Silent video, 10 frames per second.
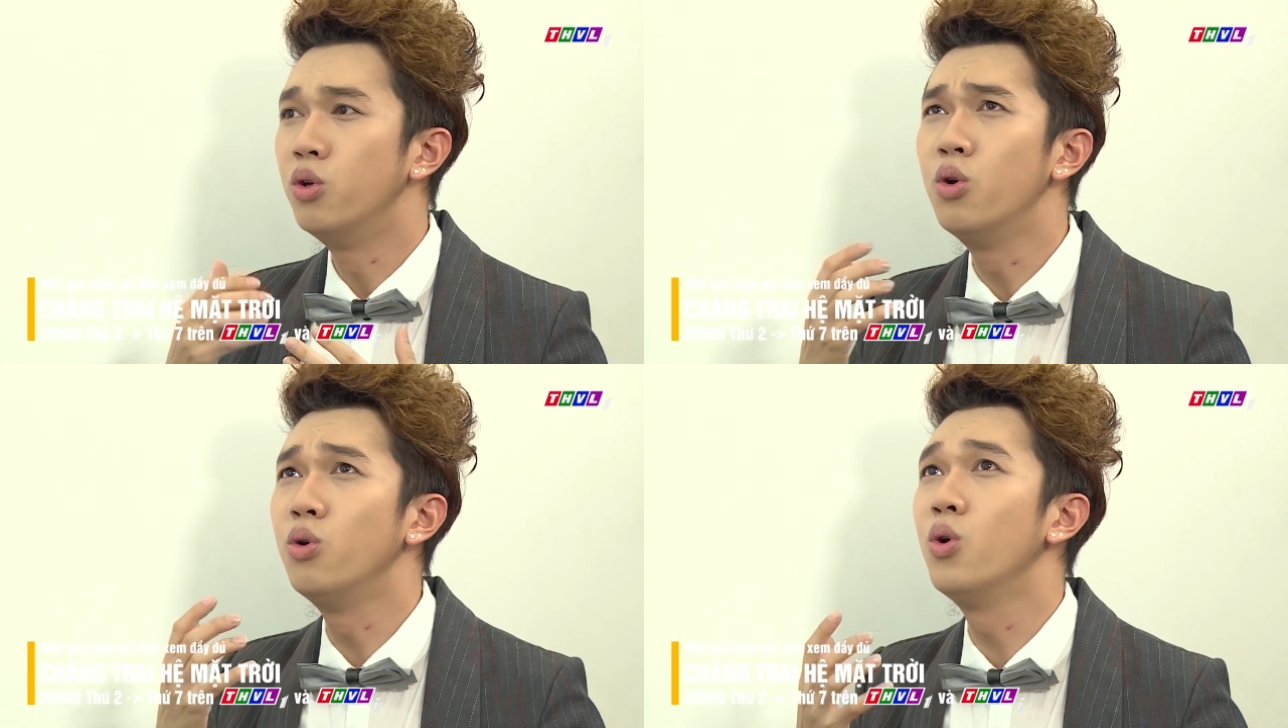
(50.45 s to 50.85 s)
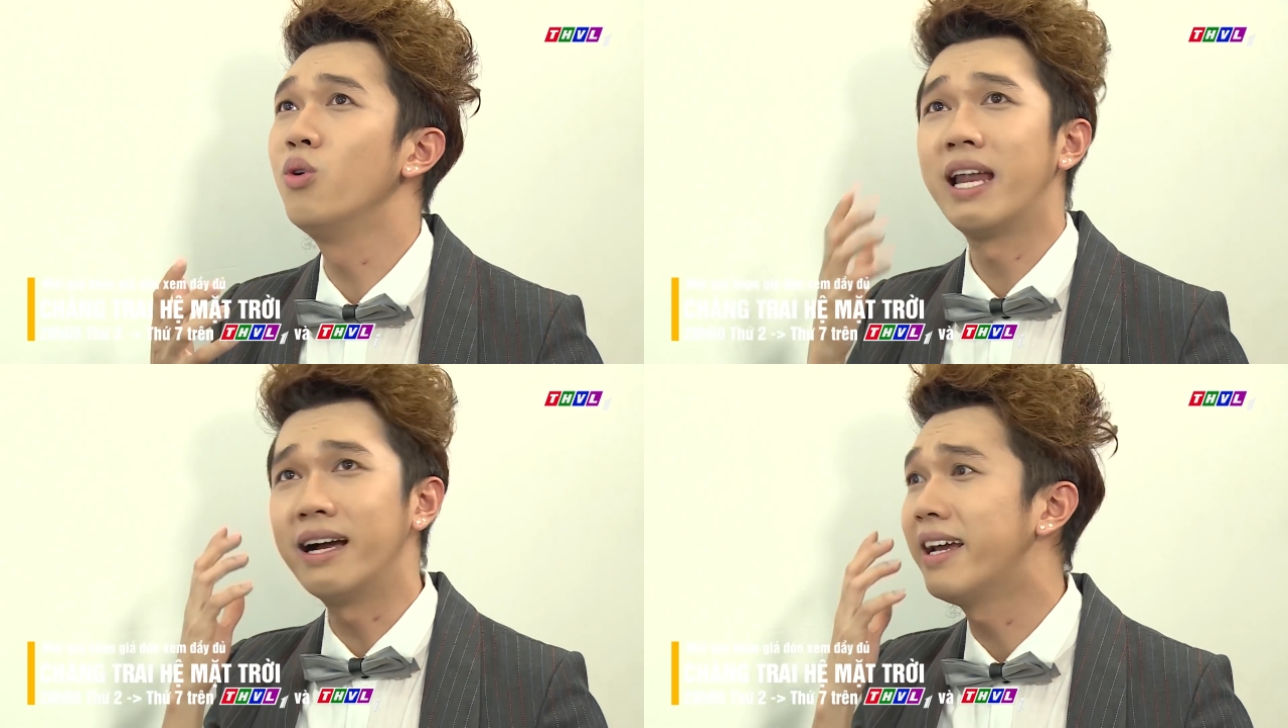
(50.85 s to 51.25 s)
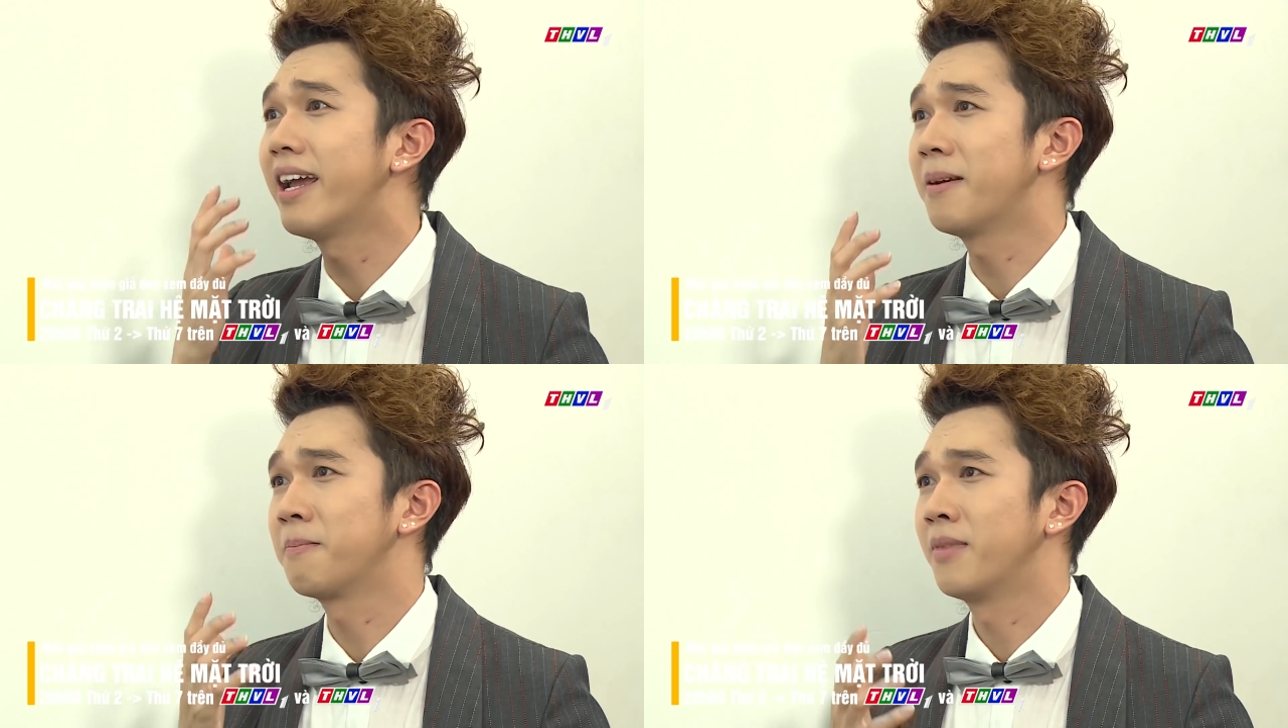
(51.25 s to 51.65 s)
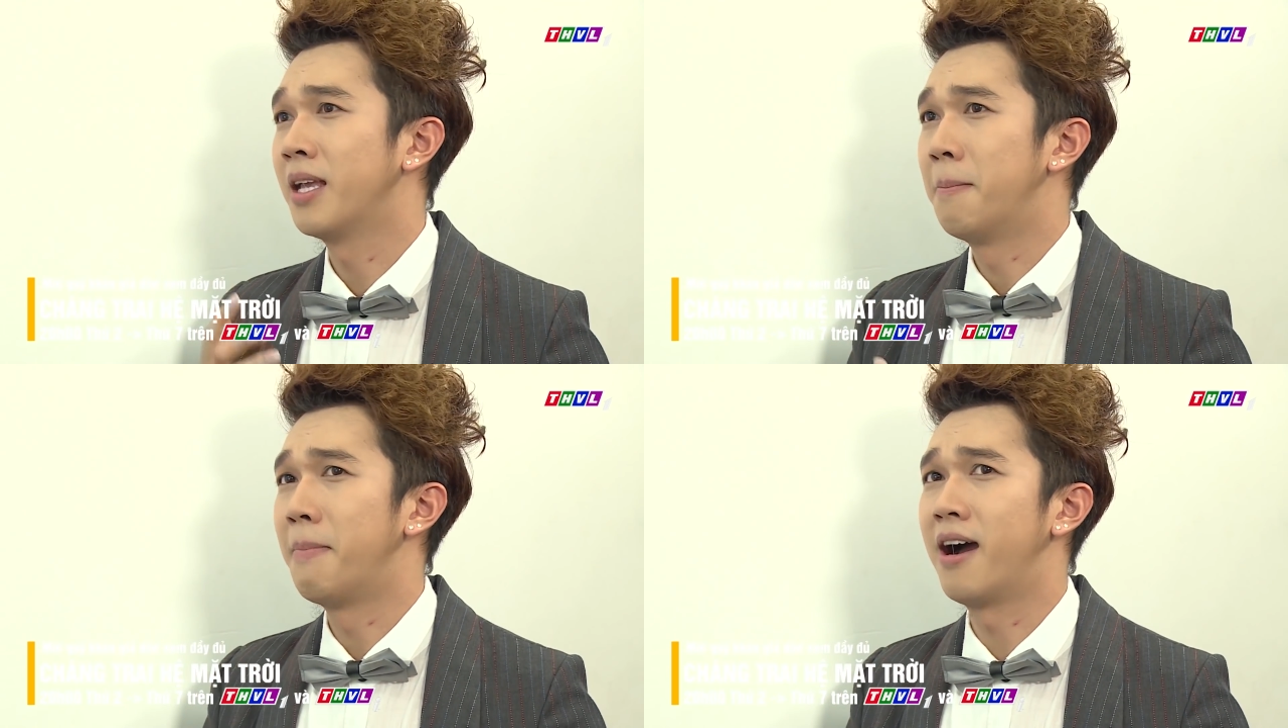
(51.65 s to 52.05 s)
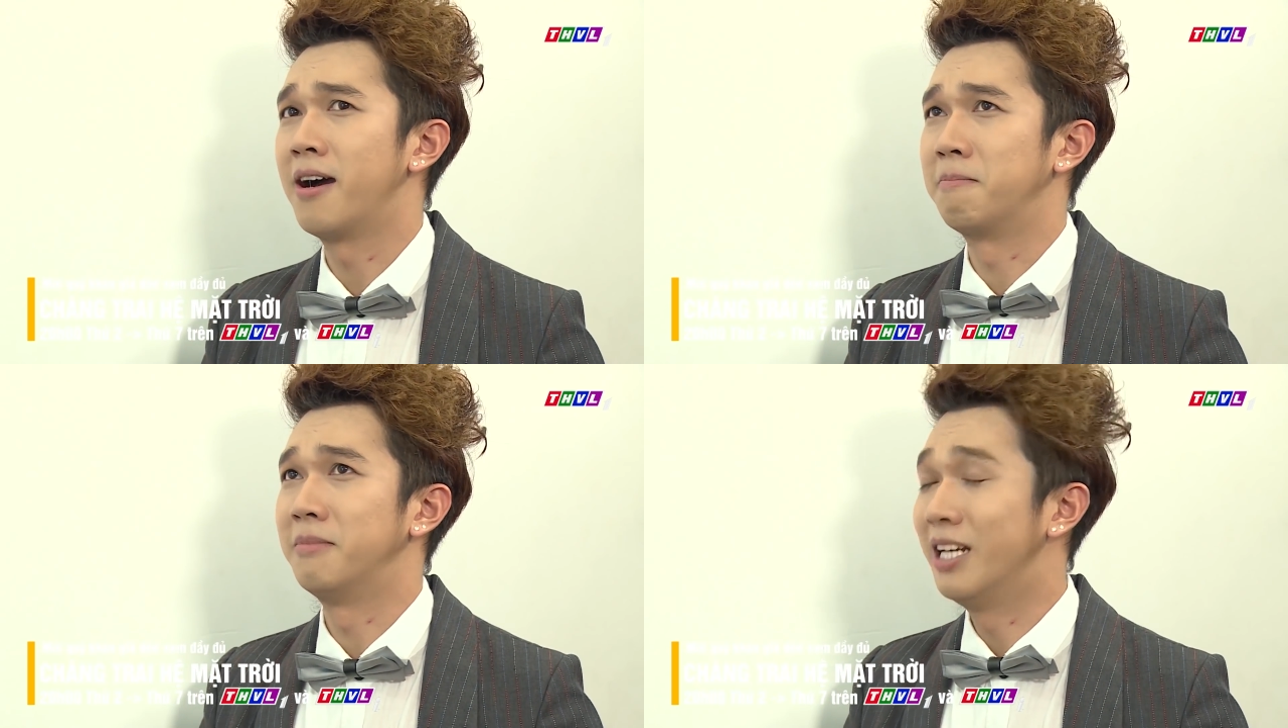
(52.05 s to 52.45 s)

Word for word: luôn luôn lắng nghe mà